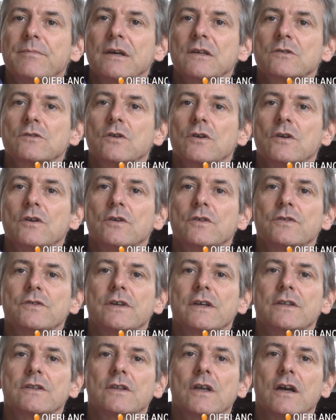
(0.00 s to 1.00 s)
parce que
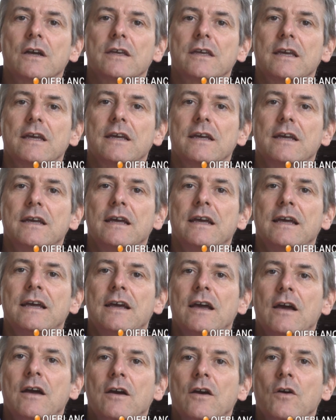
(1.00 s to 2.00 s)
c'est un quai
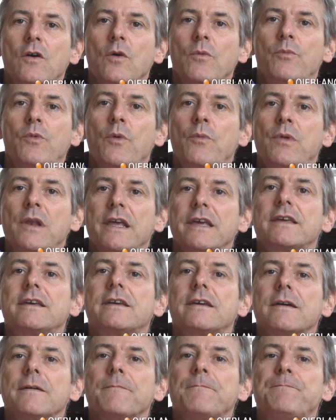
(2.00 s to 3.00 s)
euh,
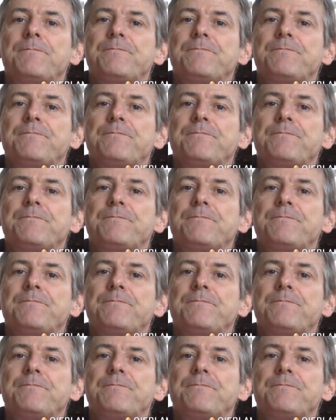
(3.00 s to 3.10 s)
public.